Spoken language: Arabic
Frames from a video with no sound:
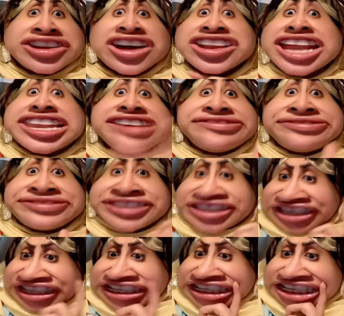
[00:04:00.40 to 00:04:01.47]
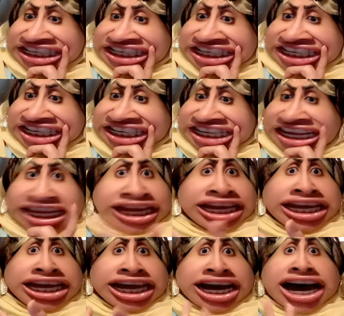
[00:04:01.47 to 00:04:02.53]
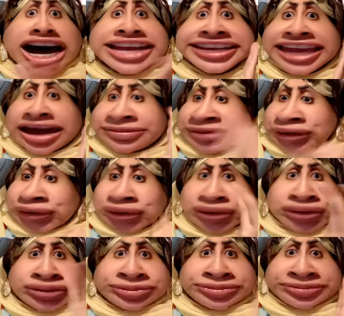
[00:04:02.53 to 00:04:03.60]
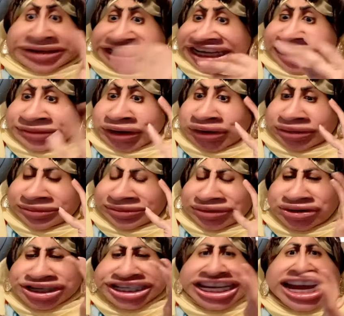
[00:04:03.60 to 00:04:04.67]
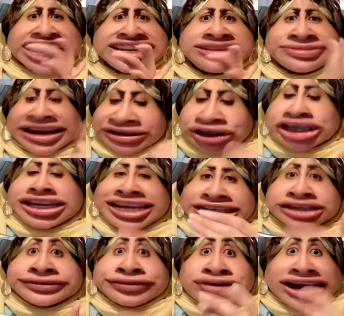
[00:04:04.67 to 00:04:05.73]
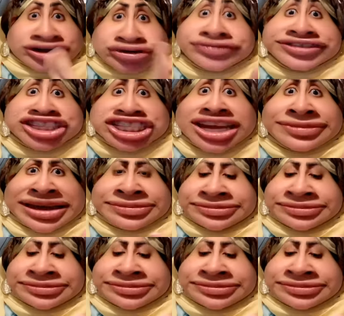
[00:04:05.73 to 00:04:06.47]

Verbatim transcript: لفت خارجة من الجروب من كام يوم قلت غريبة طلعت فوق أشوف السبب